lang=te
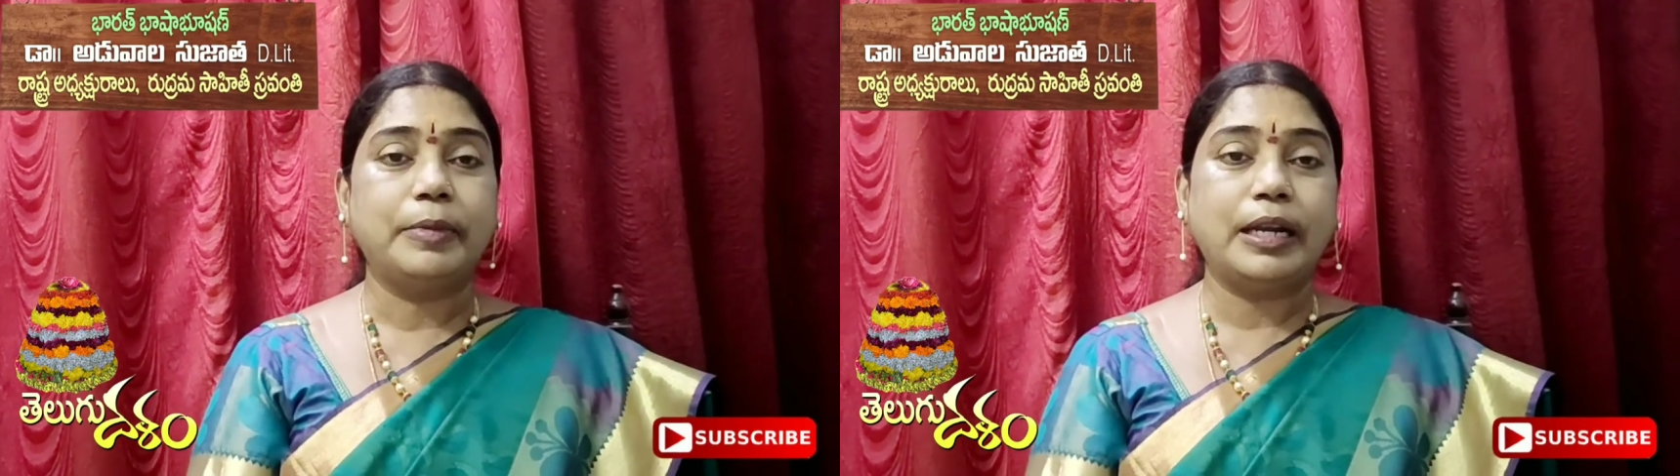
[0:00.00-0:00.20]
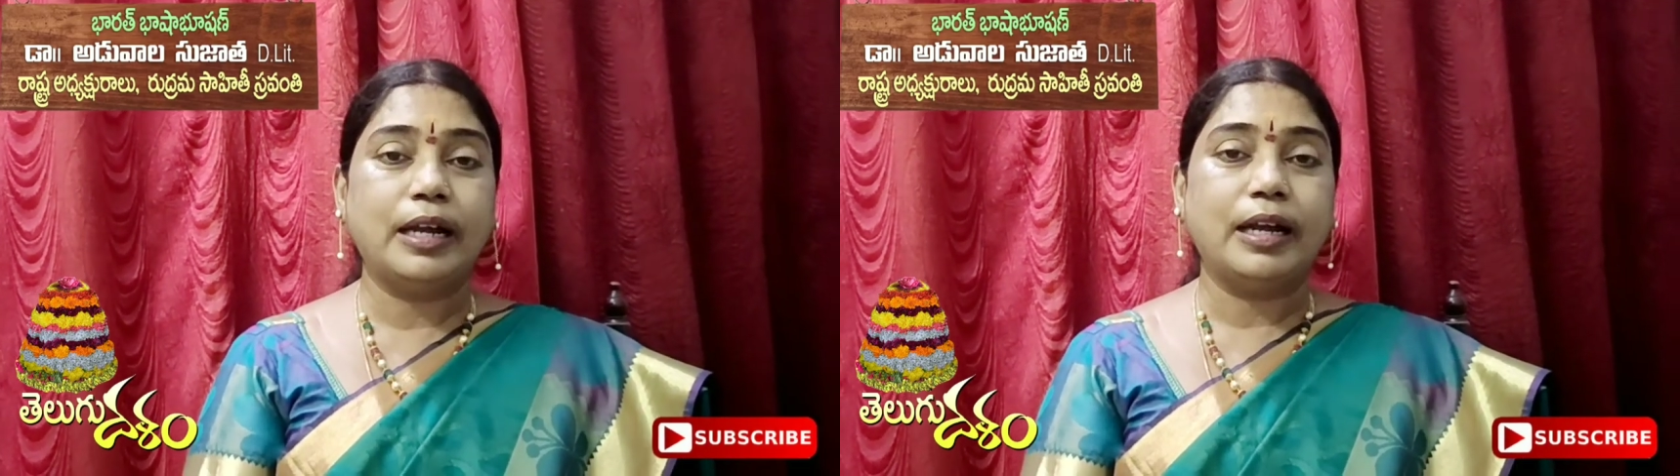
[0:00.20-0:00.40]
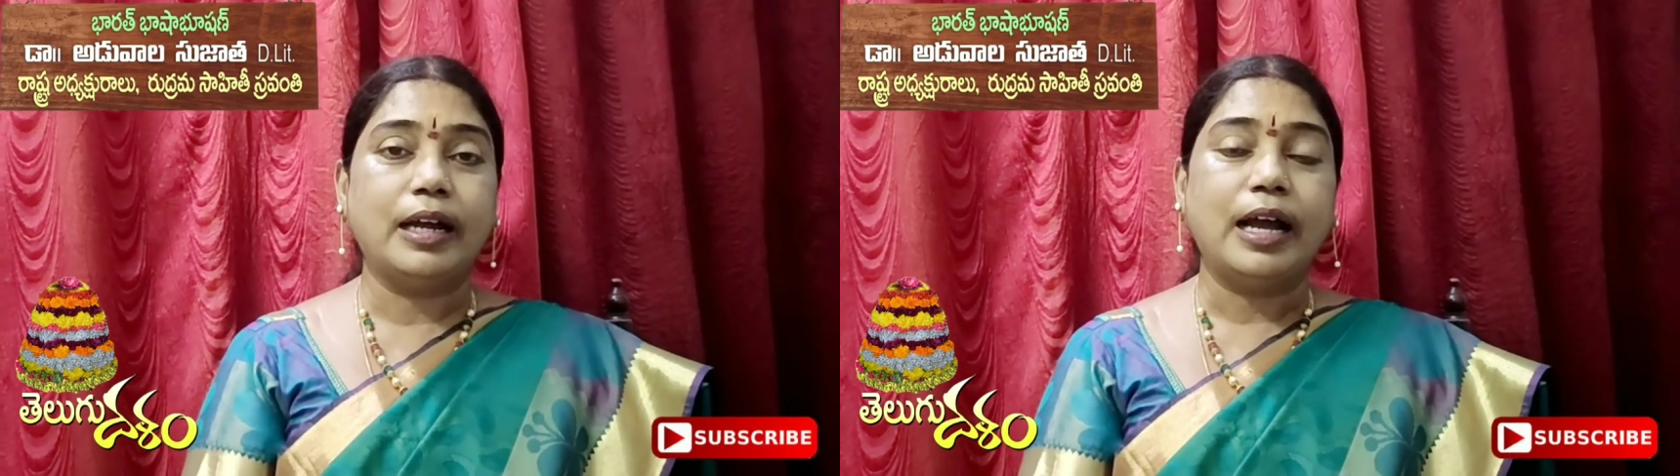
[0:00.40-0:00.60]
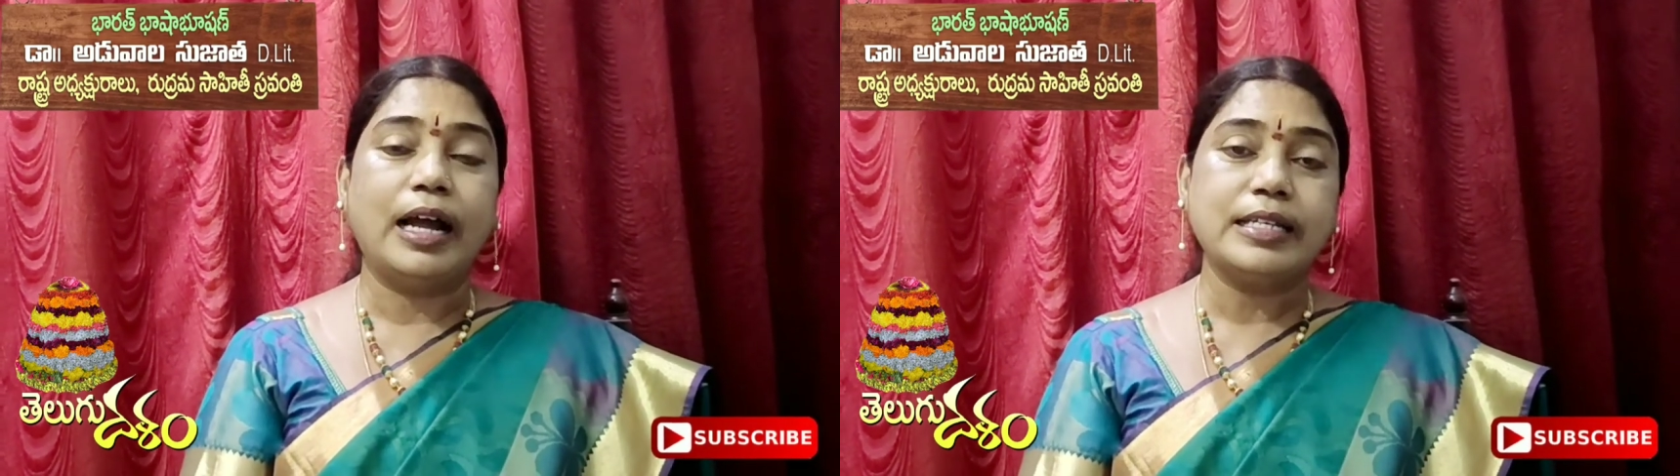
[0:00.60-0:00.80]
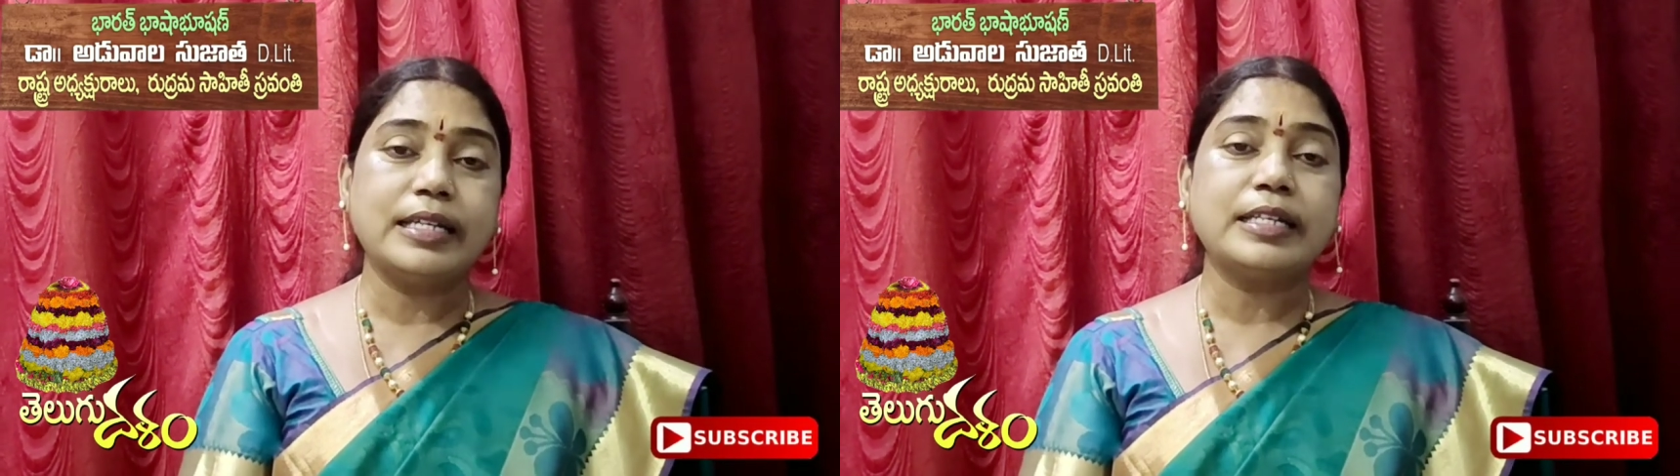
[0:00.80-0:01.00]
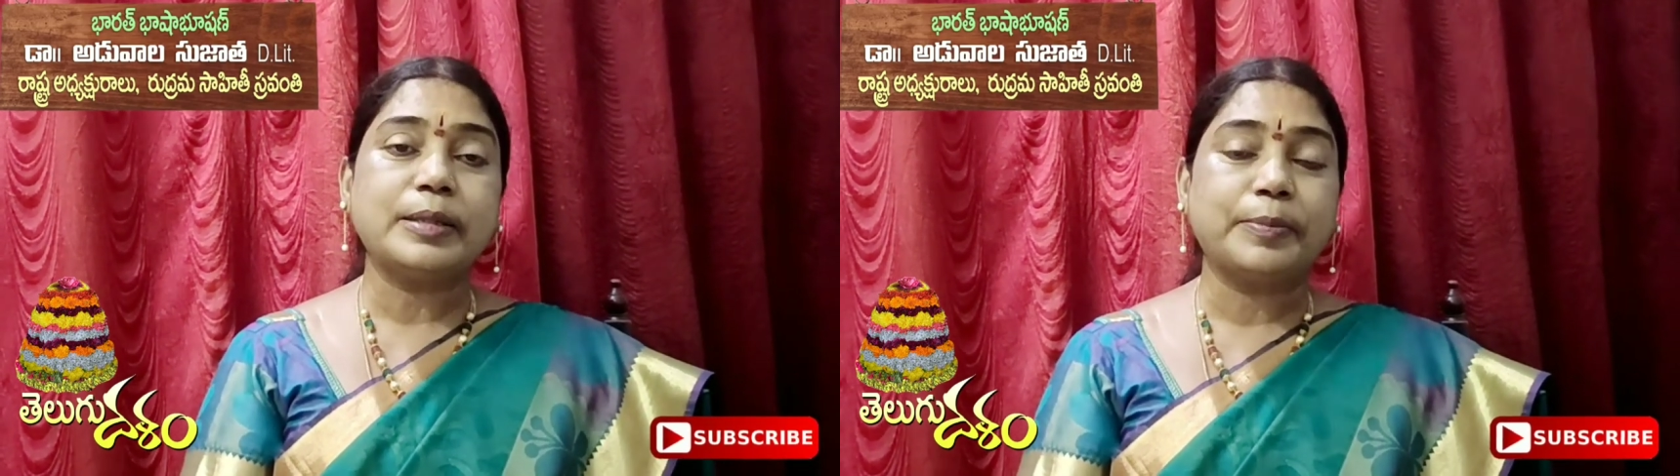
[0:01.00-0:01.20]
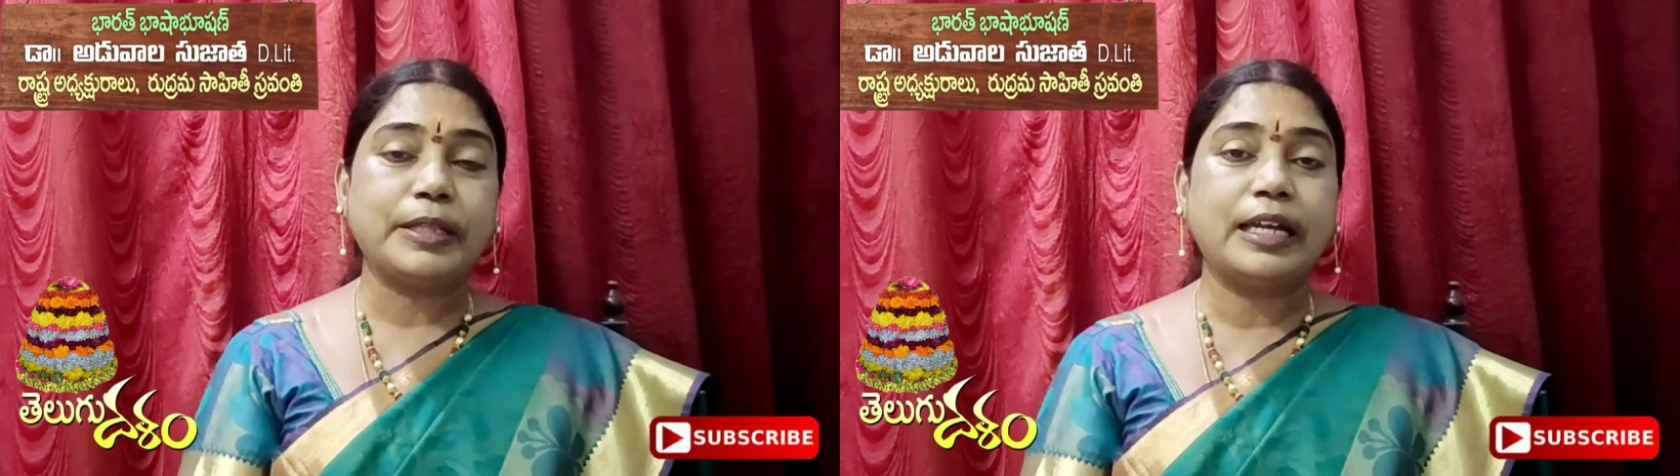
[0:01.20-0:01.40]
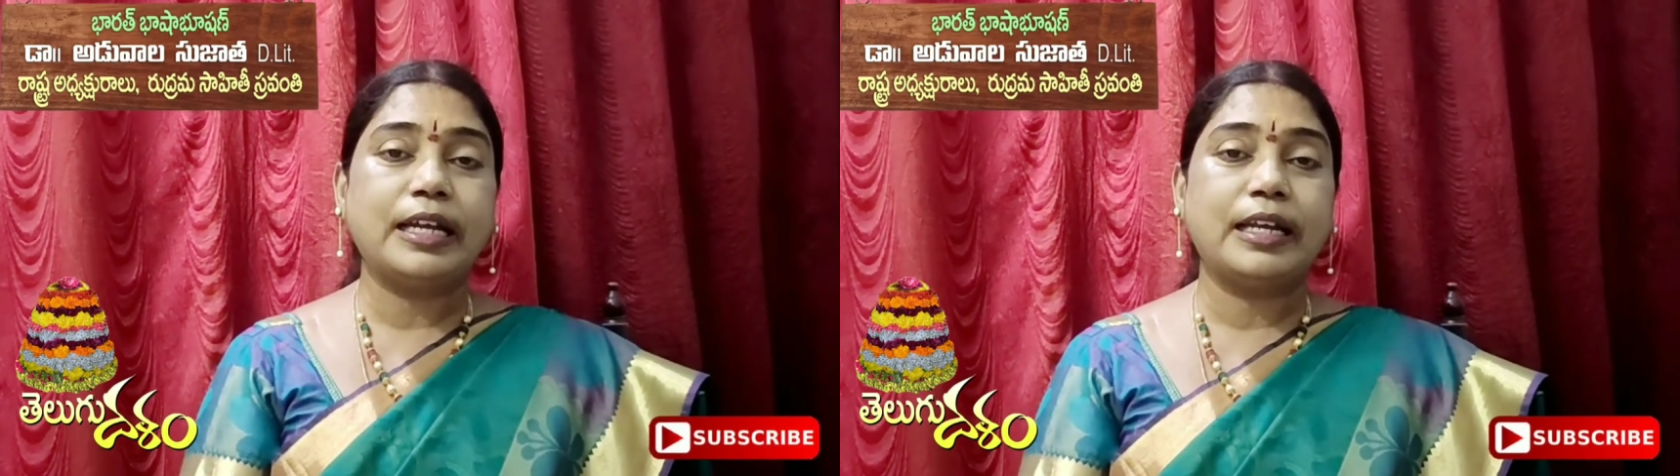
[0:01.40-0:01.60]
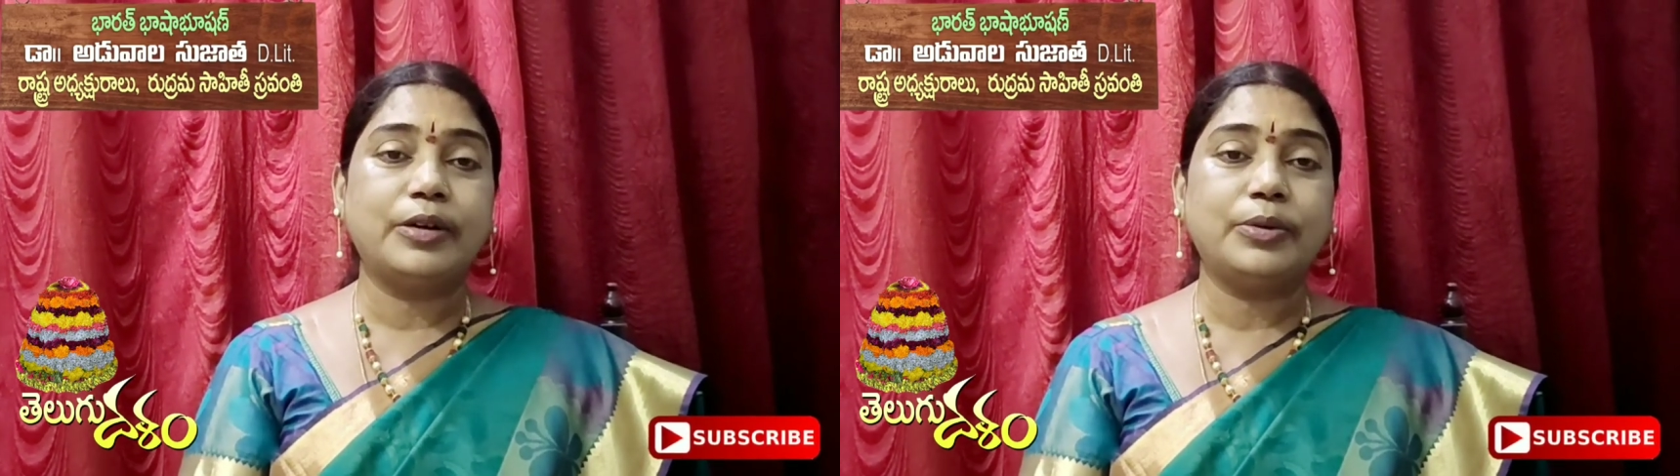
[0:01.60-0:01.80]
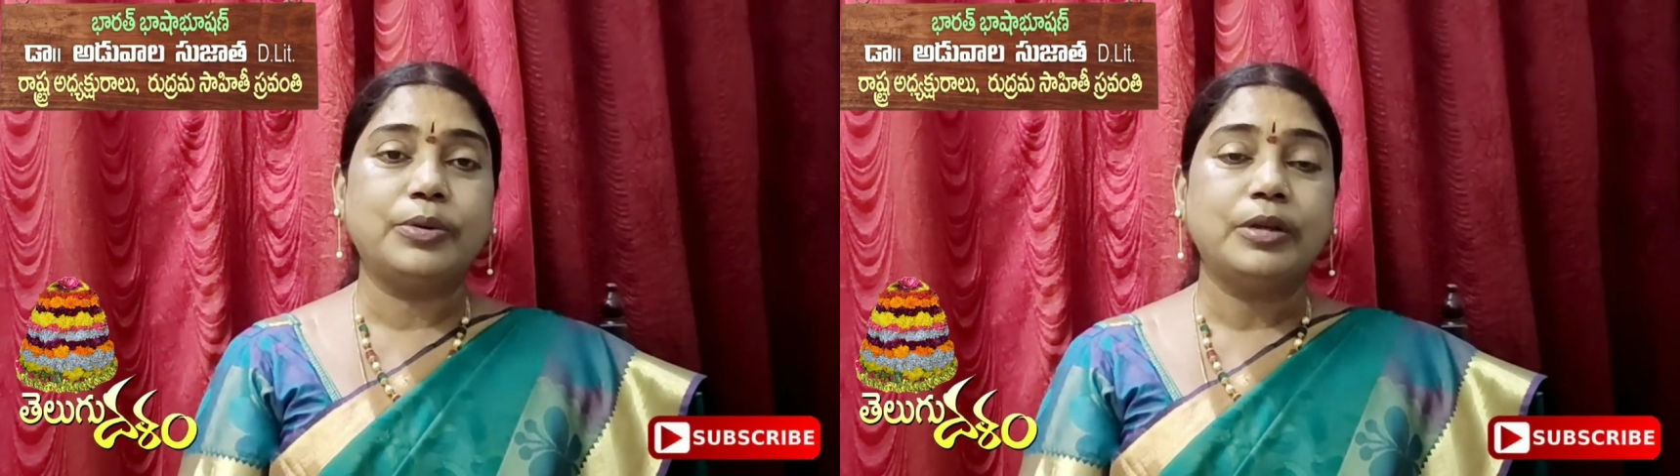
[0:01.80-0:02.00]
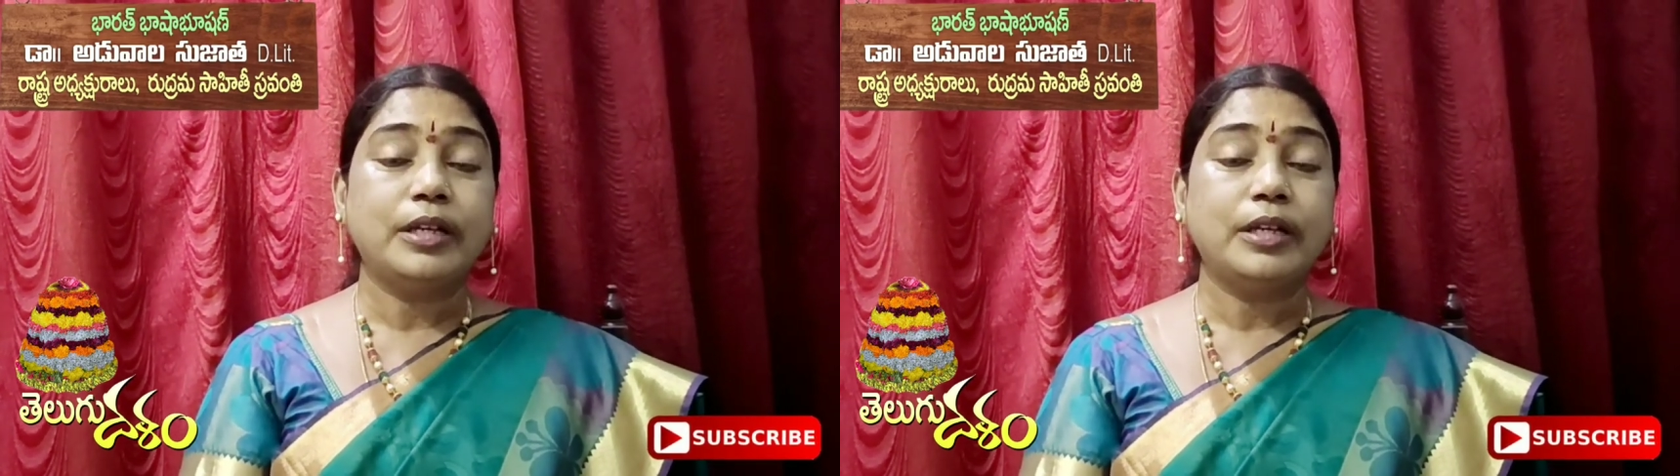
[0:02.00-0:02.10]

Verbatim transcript: మన ఆచార సంప్రదాయాలను